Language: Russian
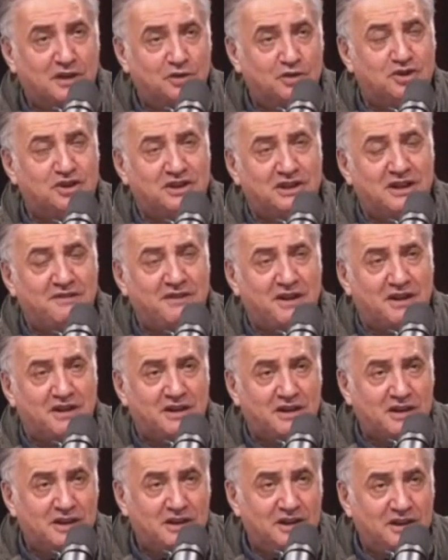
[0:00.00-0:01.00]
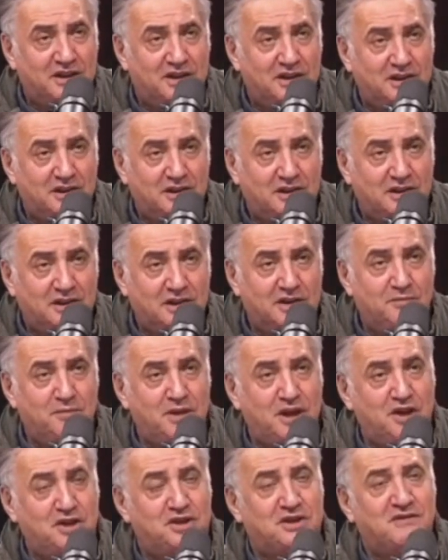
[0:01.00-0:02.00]
Но человек,
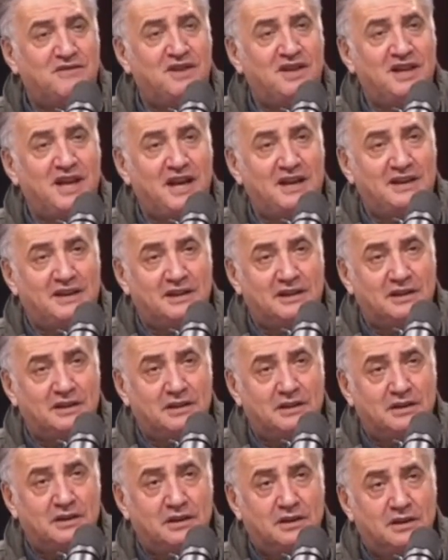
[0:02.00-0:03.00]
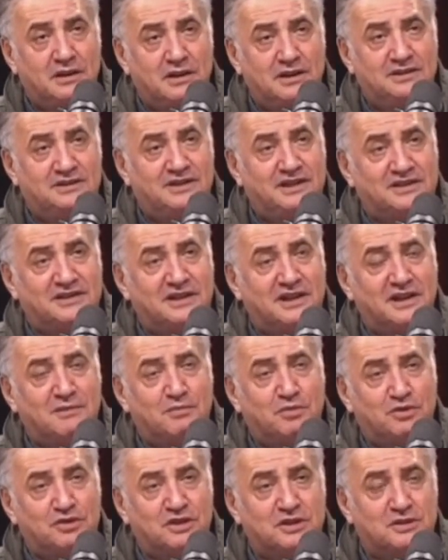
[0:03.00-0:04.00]
имеющий влияние и тесно
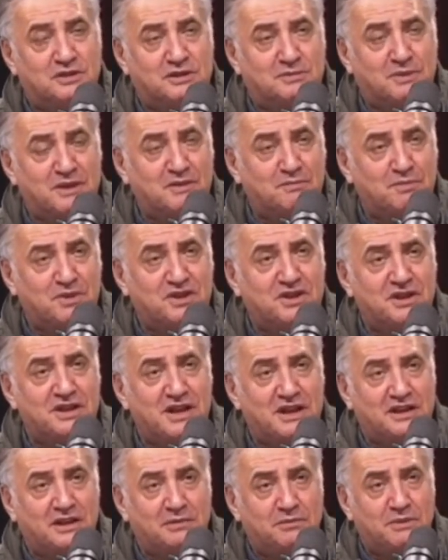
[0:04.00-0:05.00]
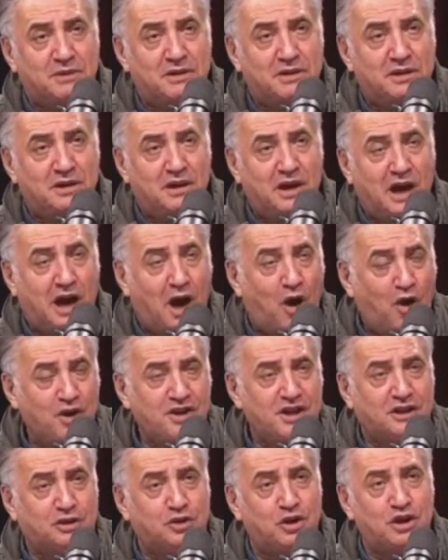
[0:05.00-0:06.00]
работающий с господином Пашиняном. А
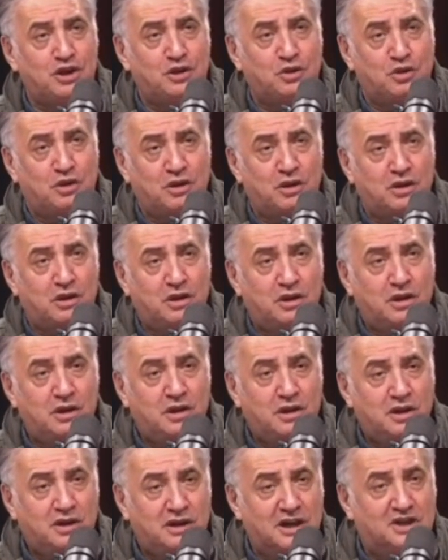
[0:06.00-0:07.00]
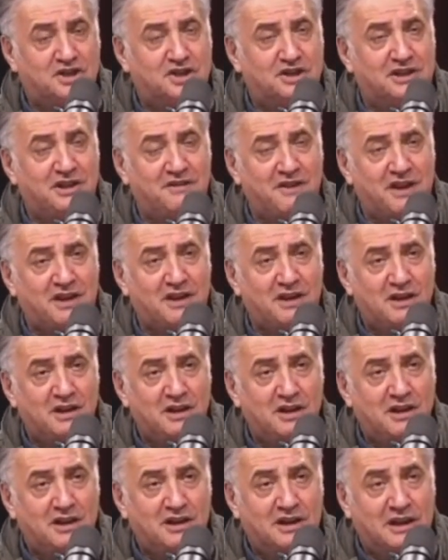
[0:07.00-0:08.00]
он никто иной, как человек,
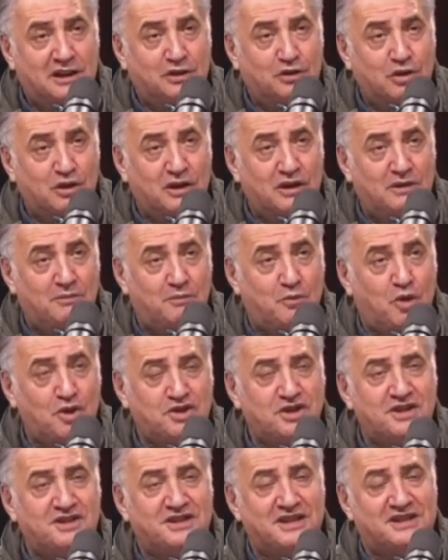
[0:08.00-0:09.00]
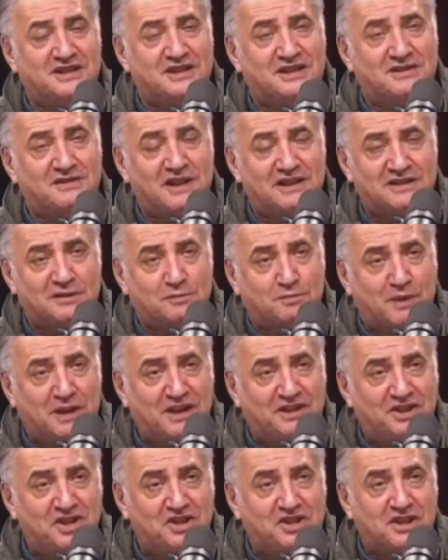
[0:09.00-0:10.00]
который очень тесно связан с
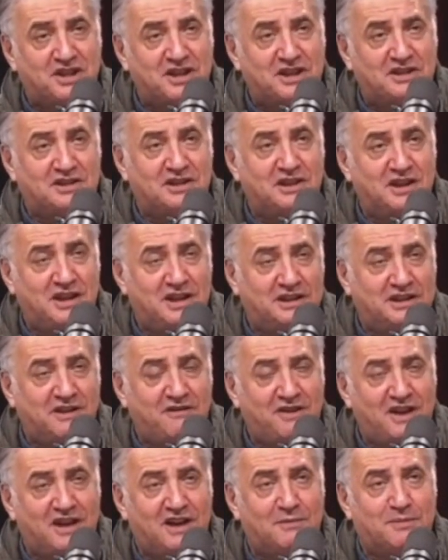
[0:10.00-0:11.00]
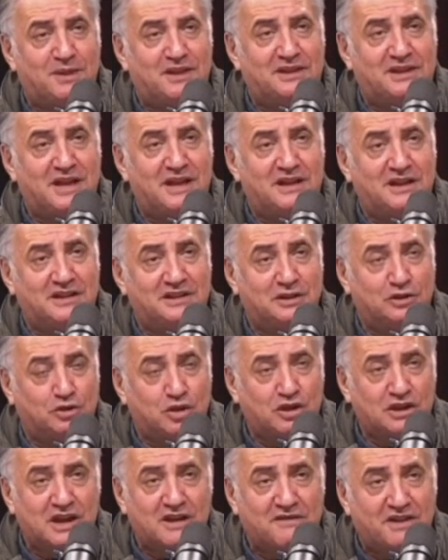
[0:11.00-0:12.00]
политической элитой Великобритании, где
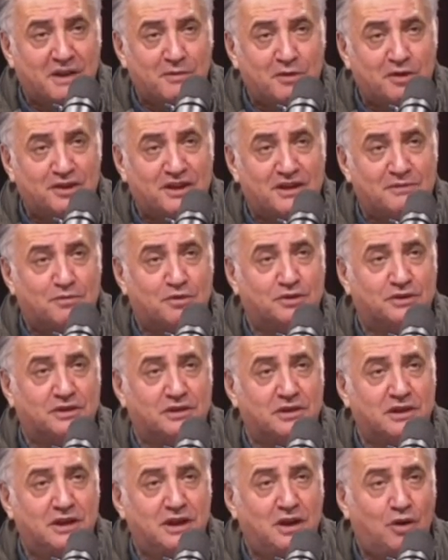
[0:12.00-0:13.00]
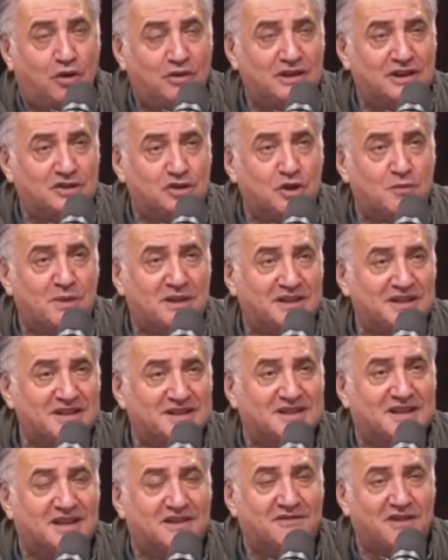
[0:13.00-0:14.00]
долгое время он работал. Он особо это
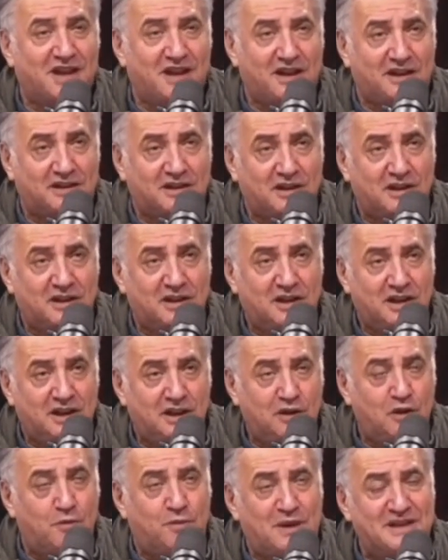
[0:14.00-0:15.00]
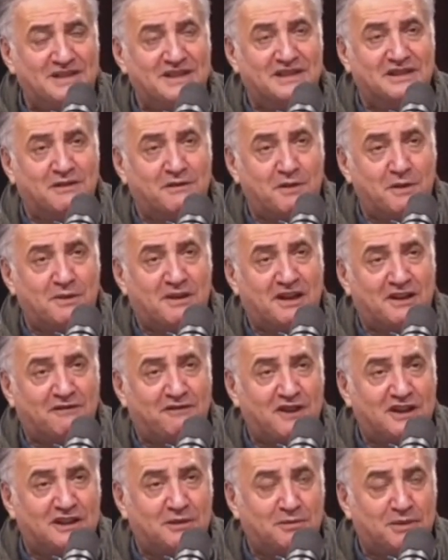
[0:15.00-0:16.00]
не скрывает. Его позиция во время
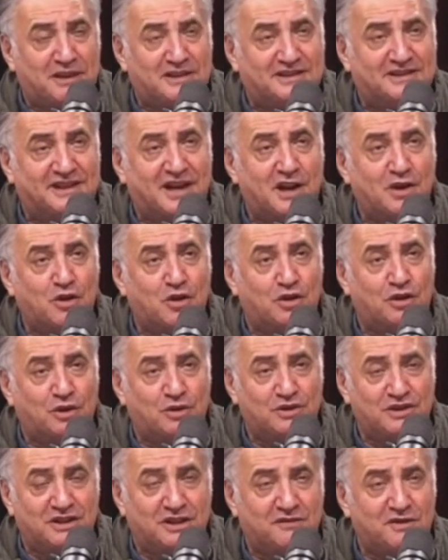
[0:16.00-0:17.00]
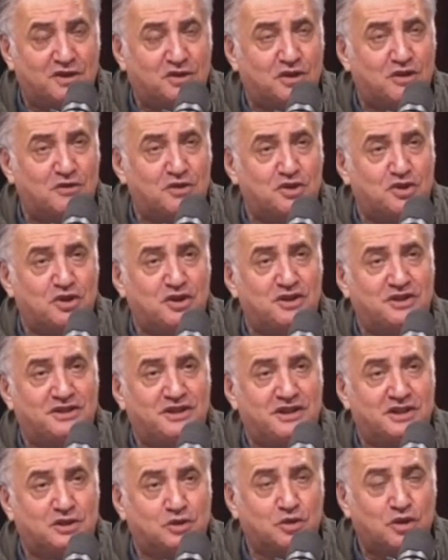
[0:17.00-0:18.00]
конфликта была отстранена. Он делал вид, что его ничего не
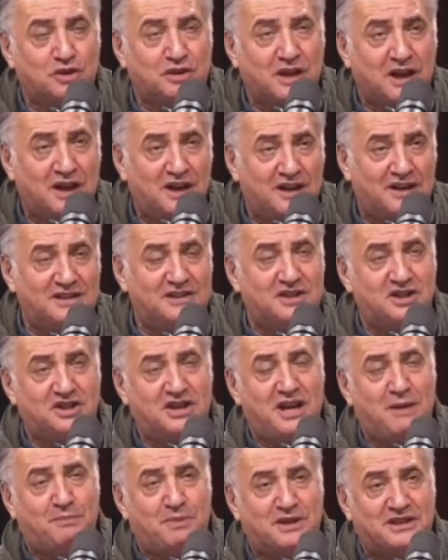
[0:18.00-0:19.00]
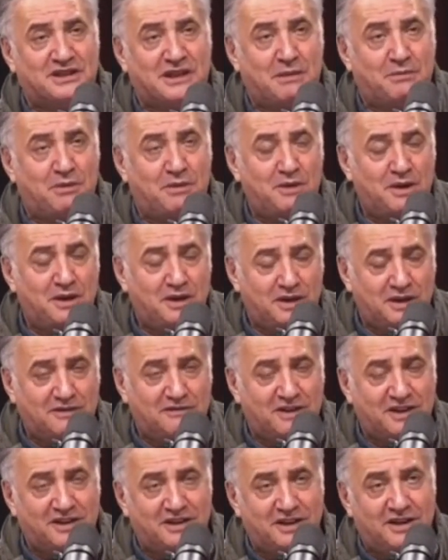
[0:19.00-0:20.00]
интересует, разъезжая по штабам
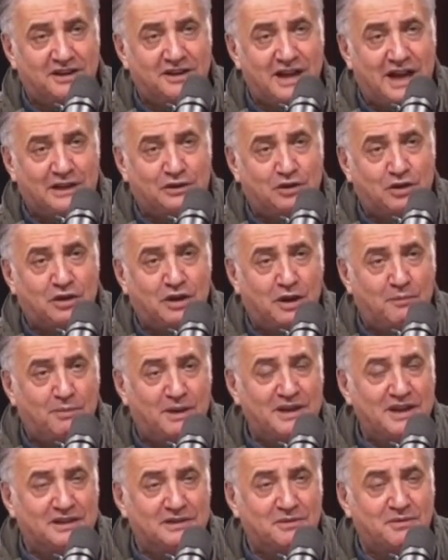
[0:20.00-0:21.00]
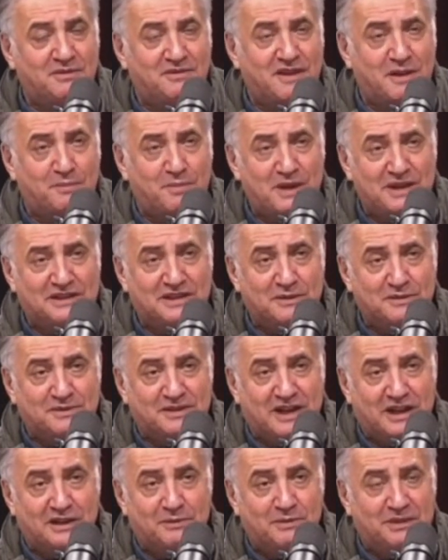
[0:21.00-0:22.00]
квартире НАТО, по некоторым европейским
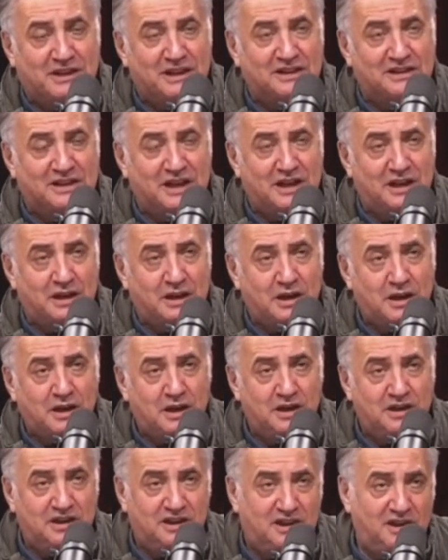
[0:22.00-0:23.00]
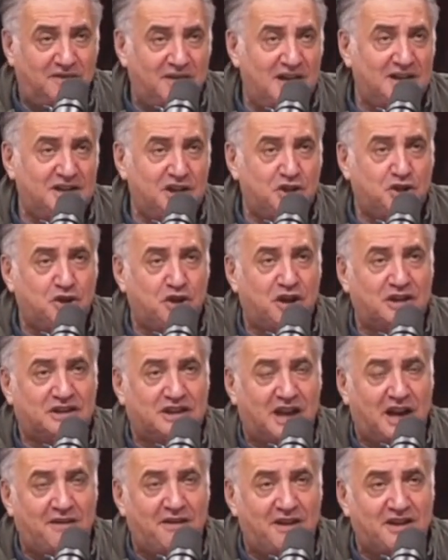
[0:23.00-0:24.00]
странам и так далее. Давайте еще
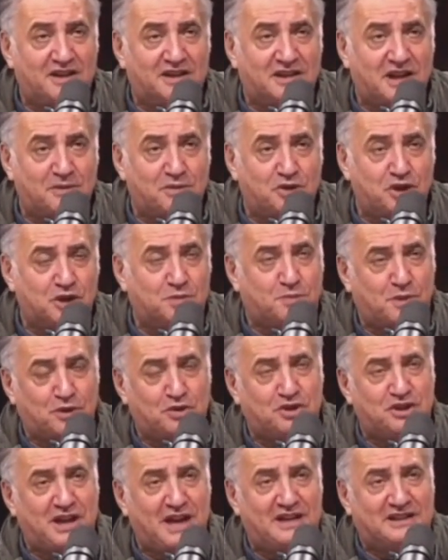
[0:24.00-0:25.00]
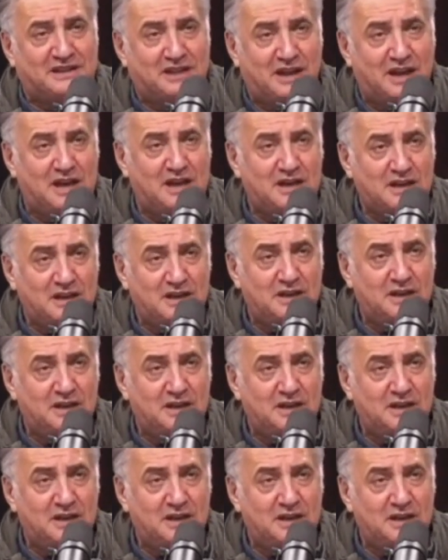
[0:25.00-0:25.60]
откровение скажем. Что же получается, а?